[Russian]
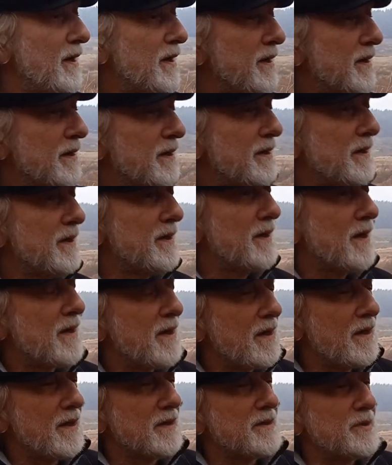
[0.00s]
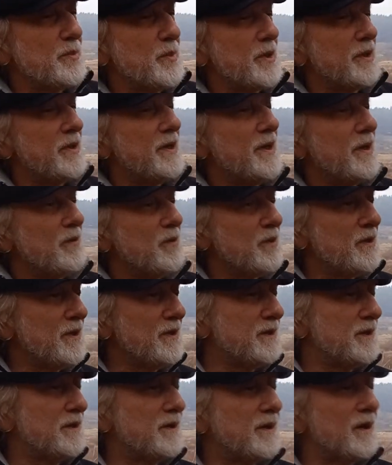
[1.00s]
э, оргазме, да, вот
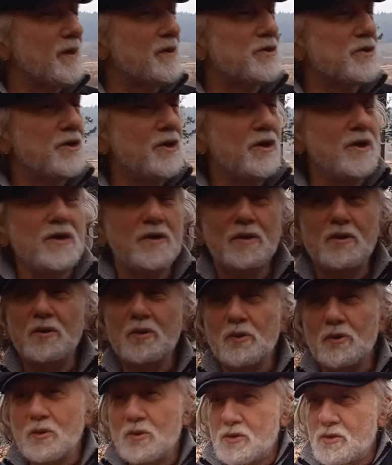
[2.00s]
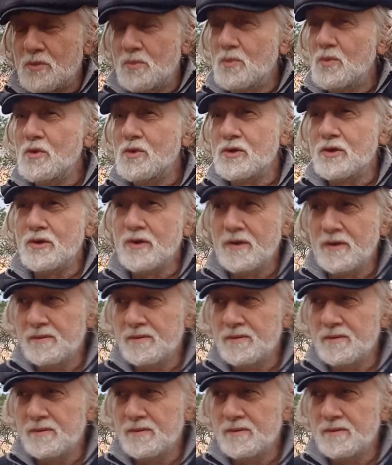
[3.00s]
эти толчки идут очень мощные,